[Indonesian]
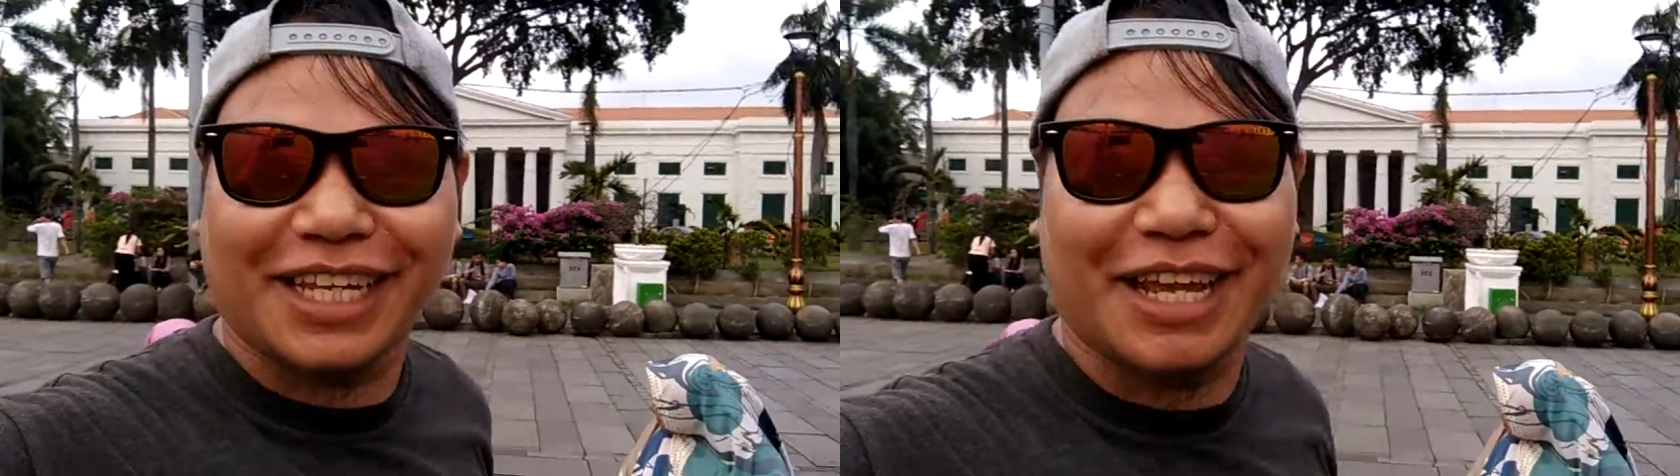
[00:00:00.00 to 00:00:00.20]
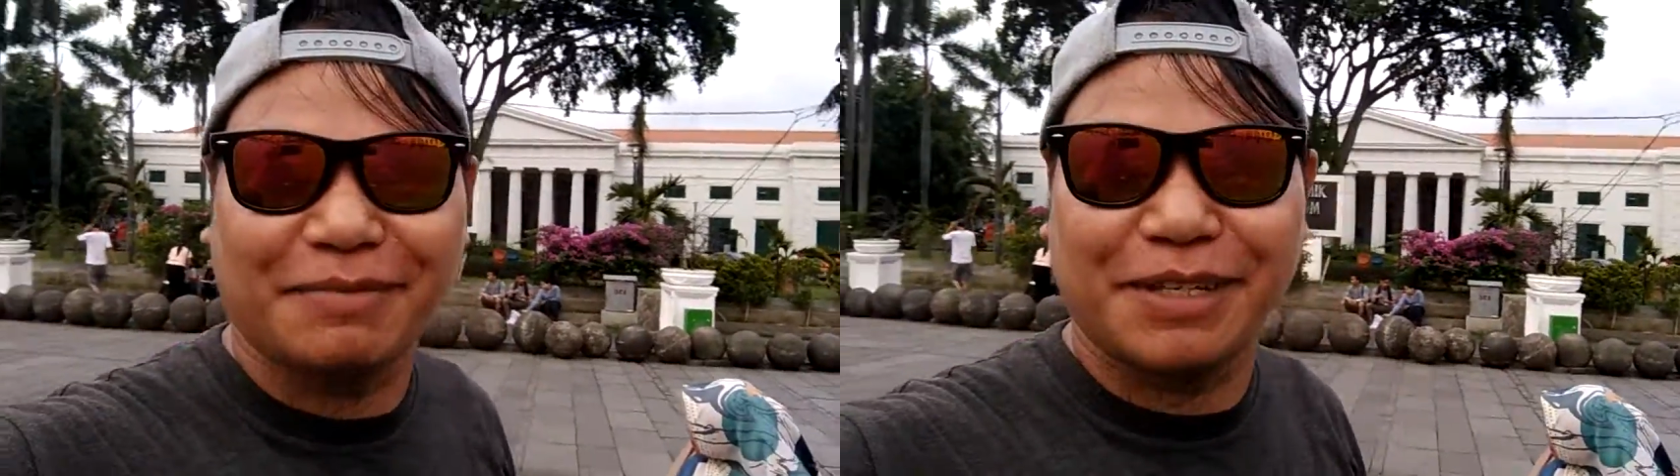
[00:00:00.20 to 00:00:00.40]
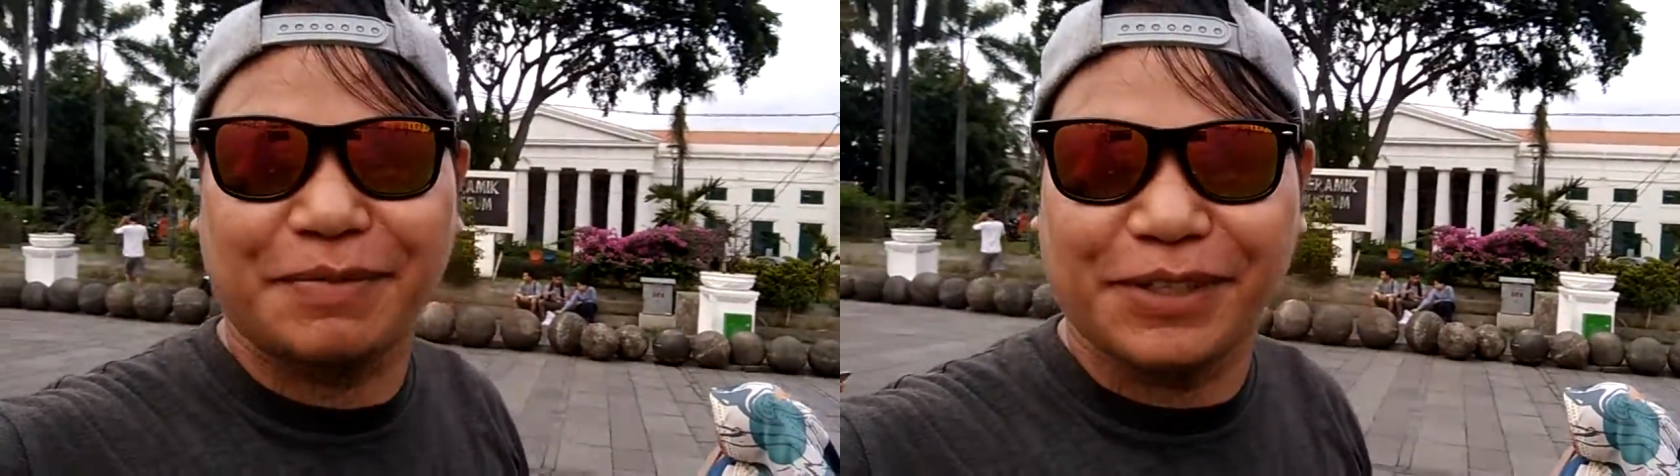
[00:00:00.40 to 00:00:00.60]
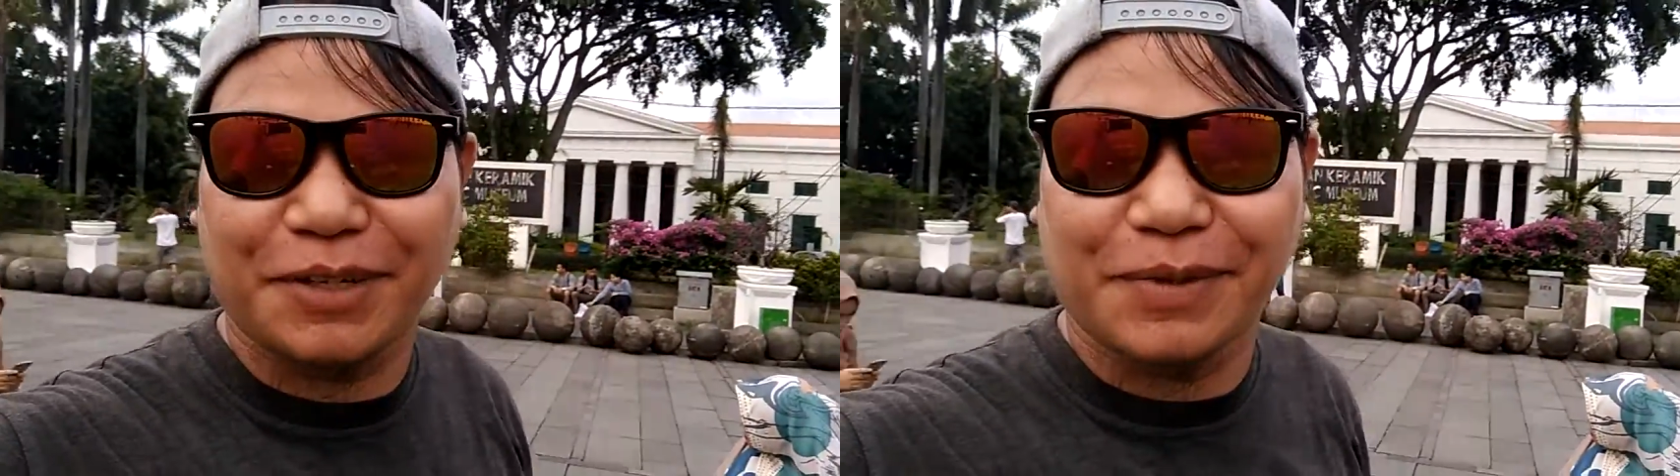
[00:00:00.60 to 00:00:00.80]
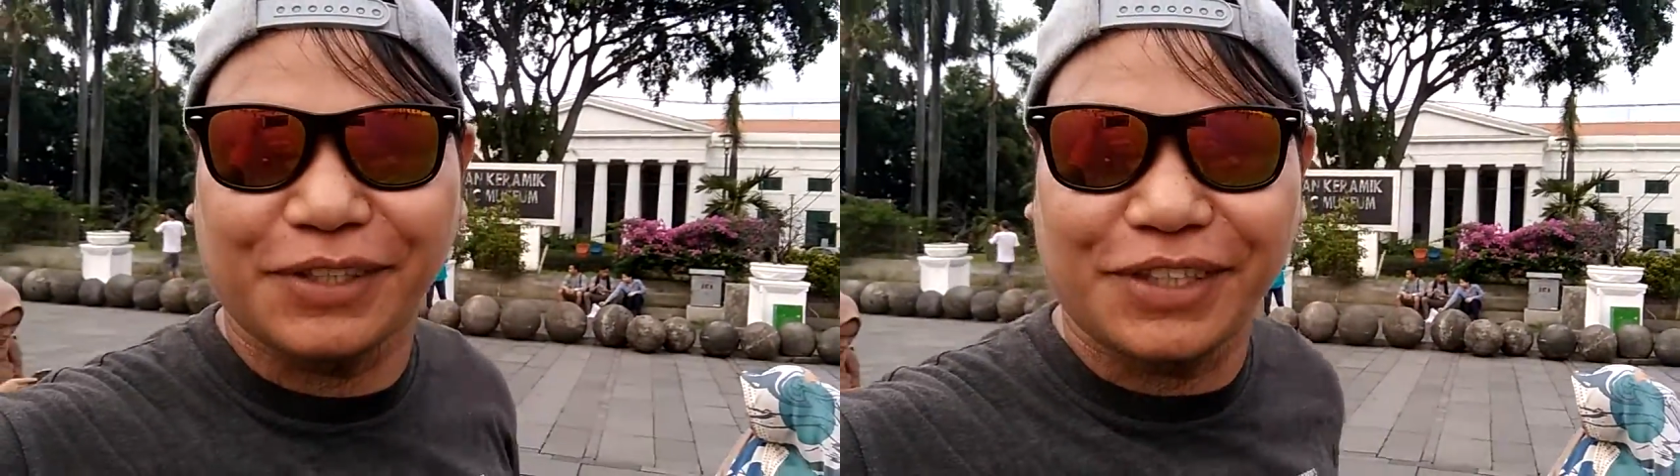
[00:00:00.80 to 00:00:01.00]
habis
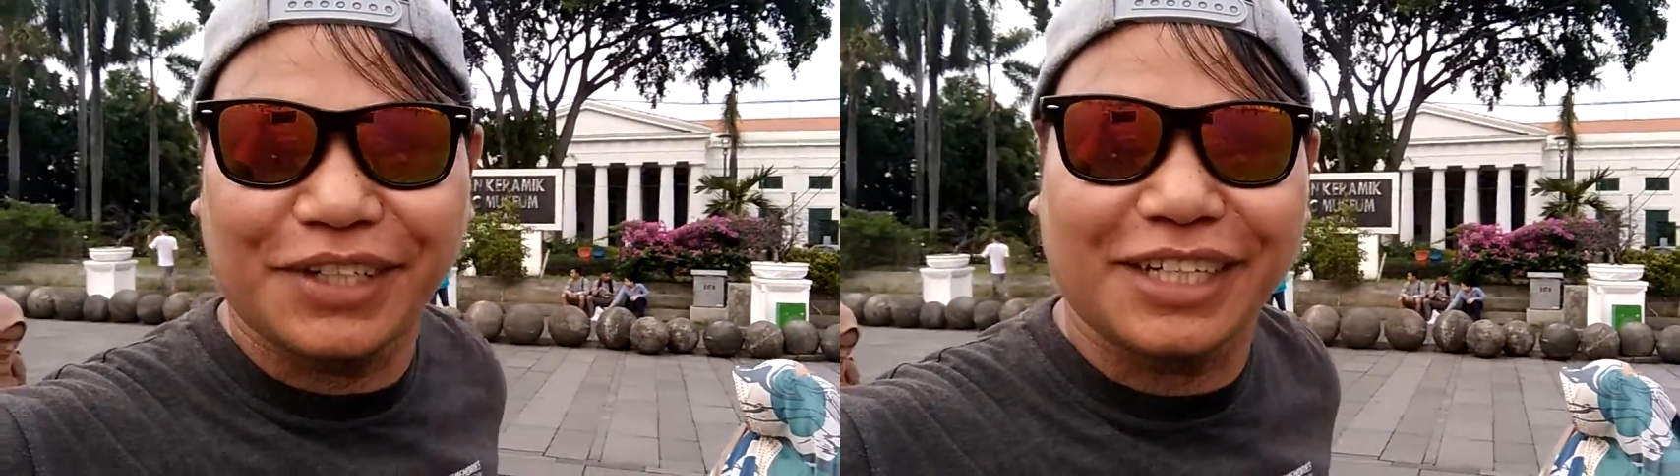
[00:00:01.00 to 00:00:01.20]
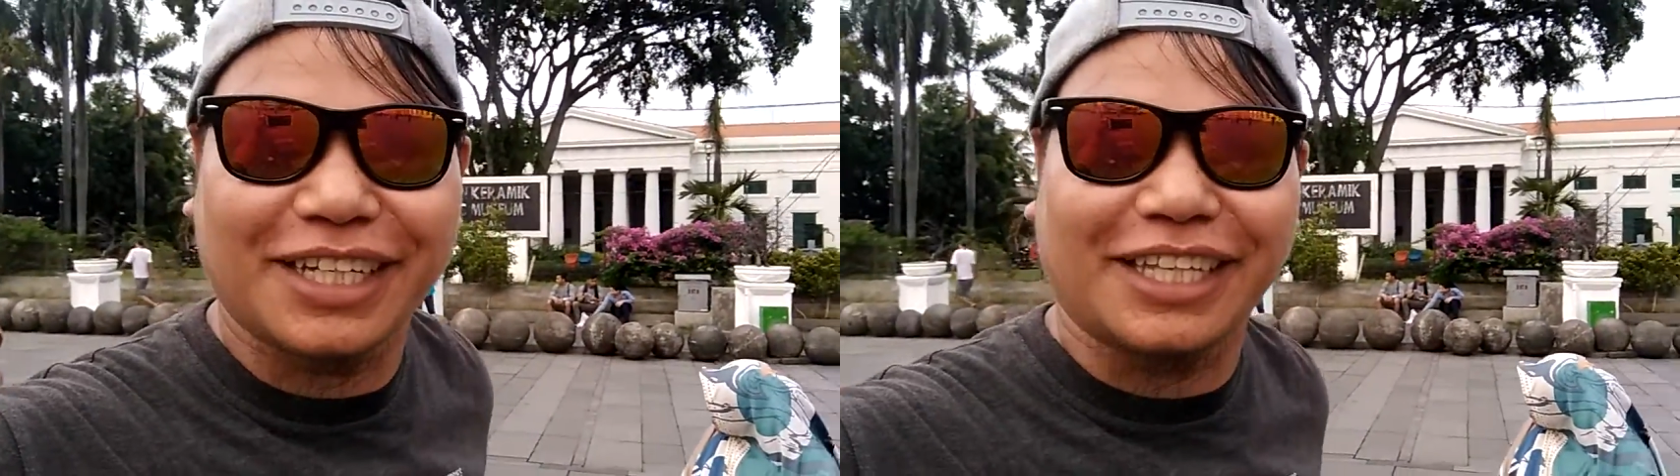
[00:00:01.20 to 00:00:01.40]
foto-foto